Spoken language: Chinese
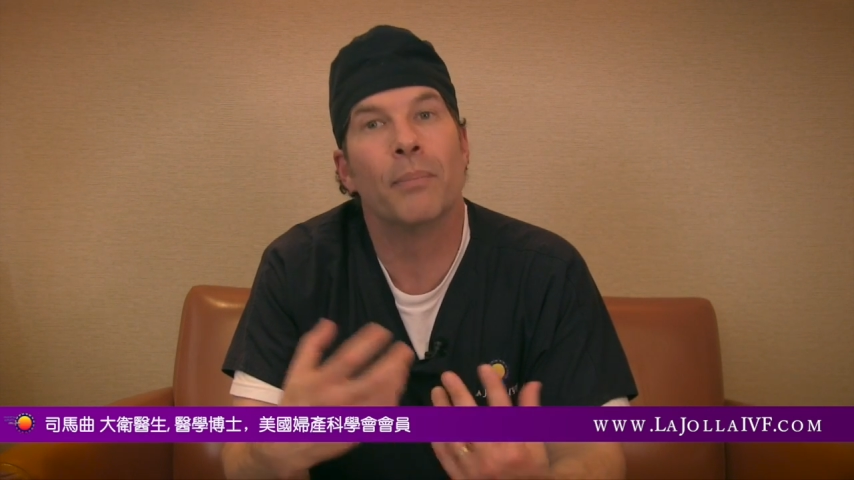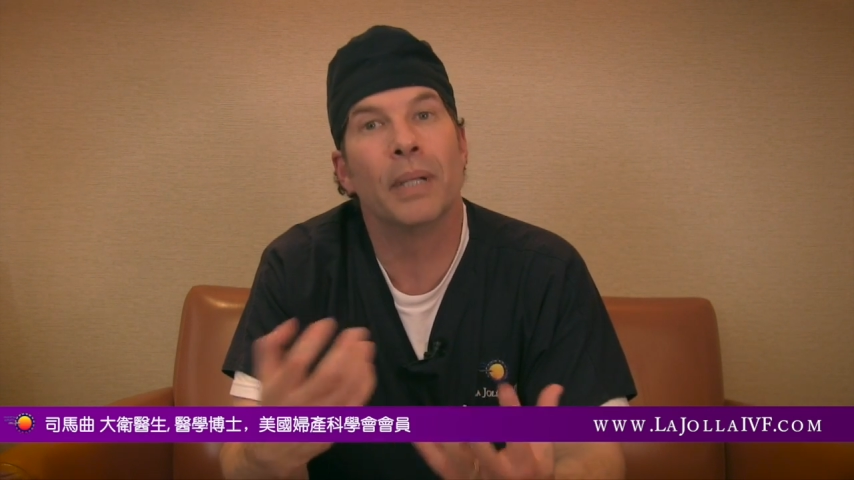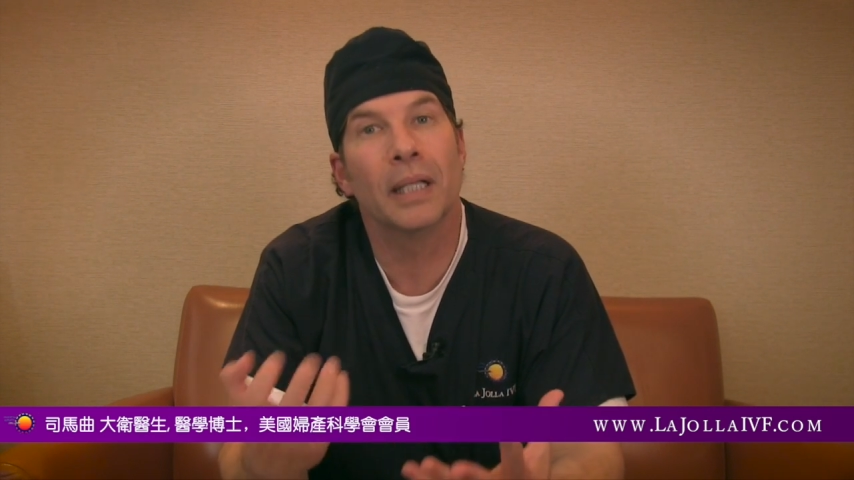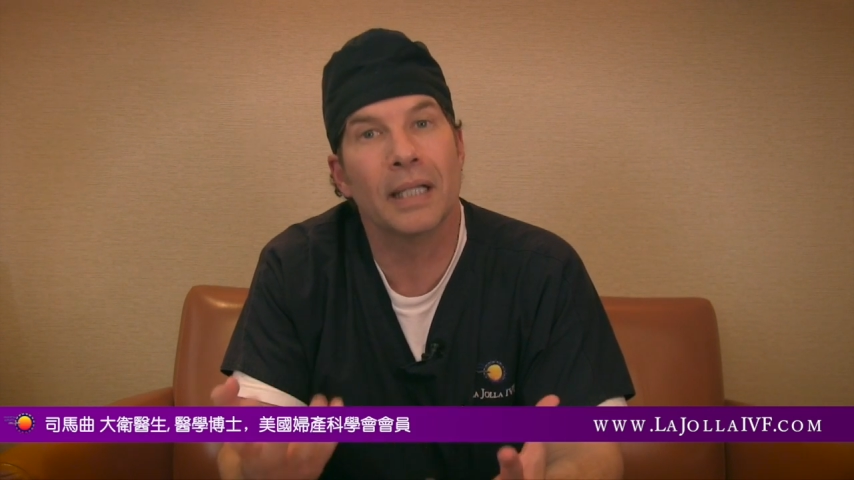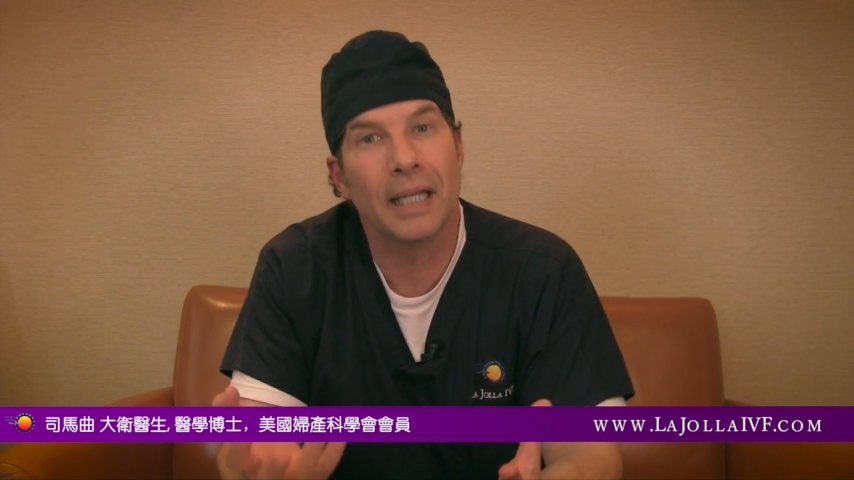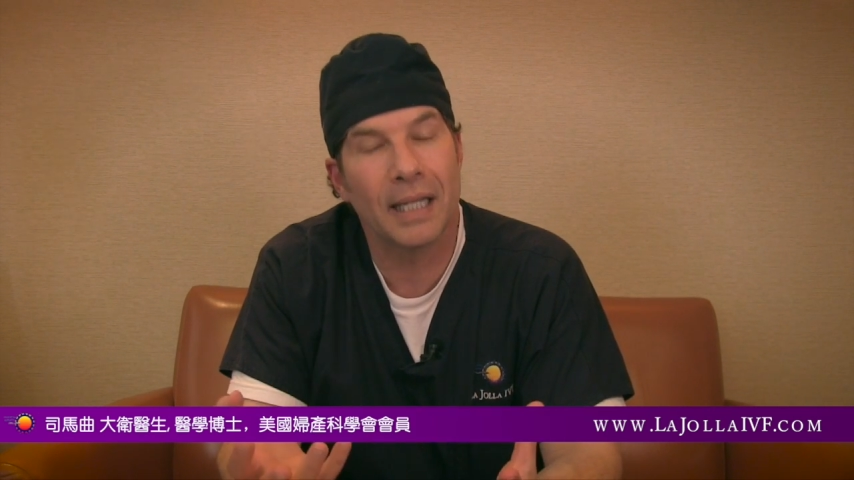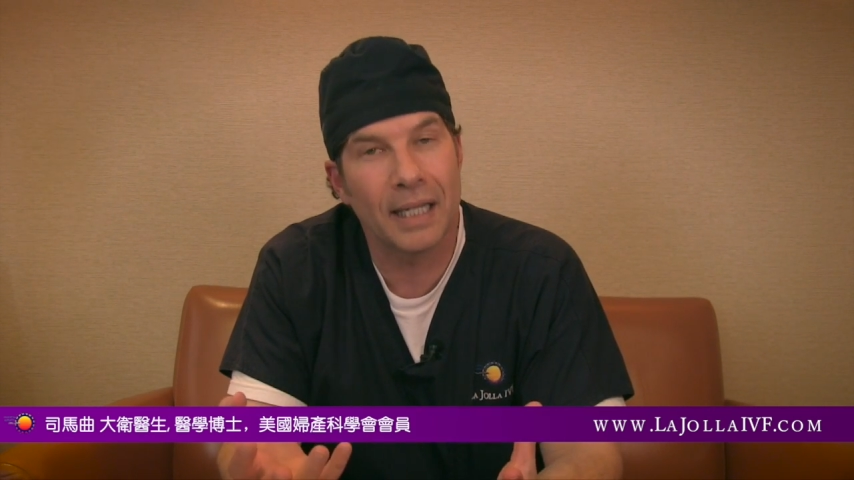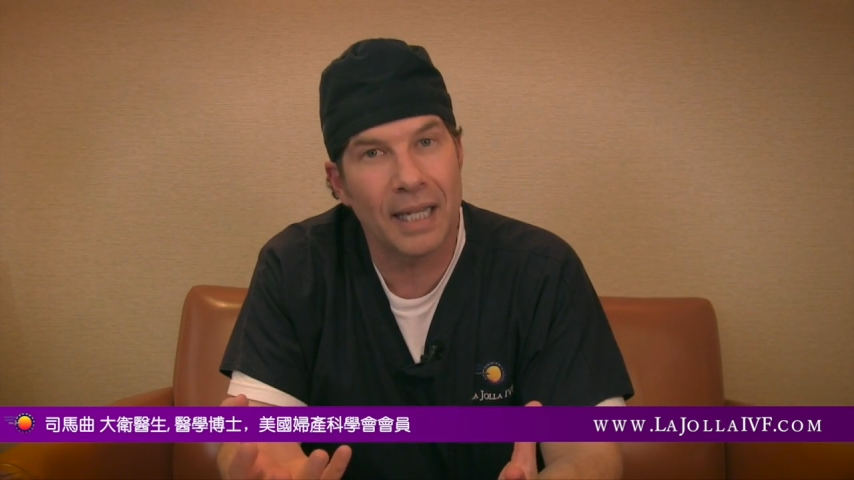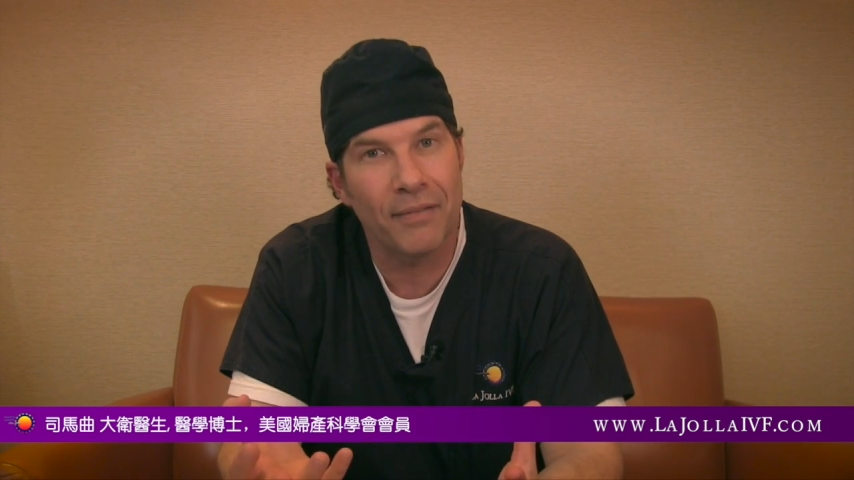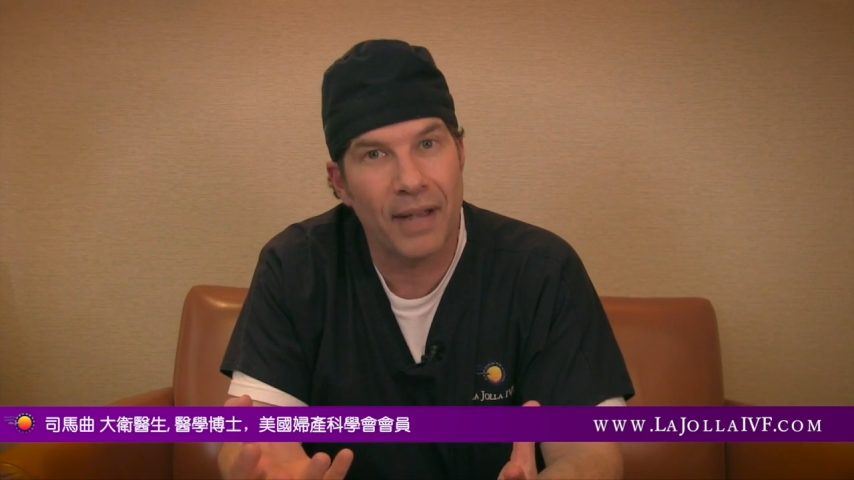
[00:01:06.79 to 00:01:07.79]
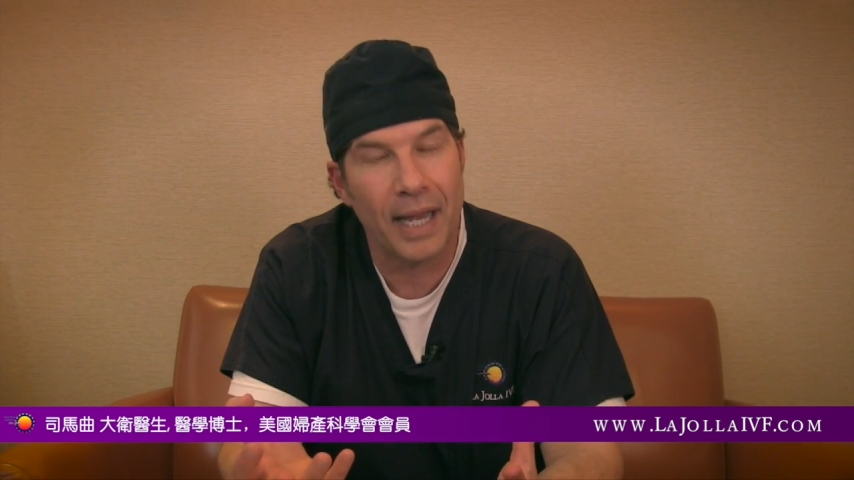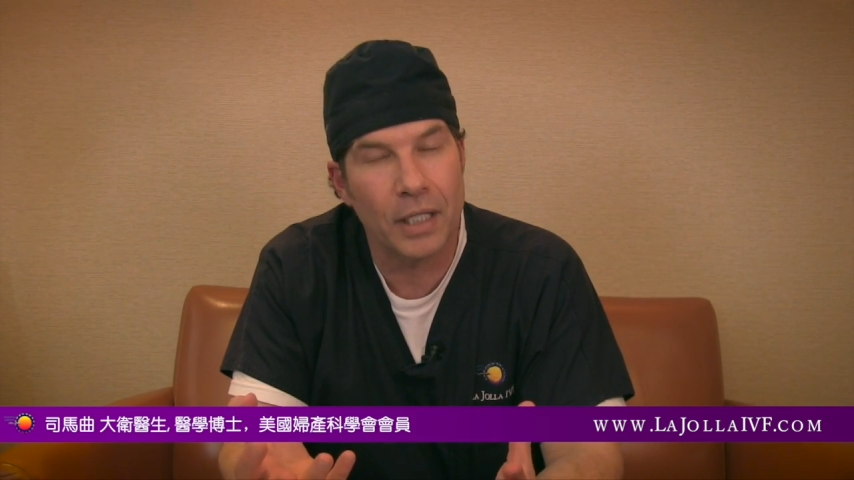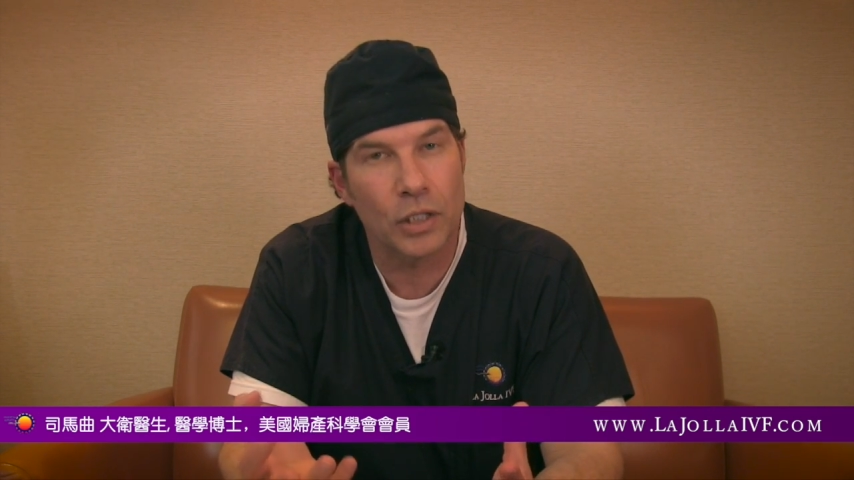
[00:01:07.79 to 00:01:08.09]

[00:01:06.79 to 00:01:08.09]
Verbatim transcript: 她们就知道自己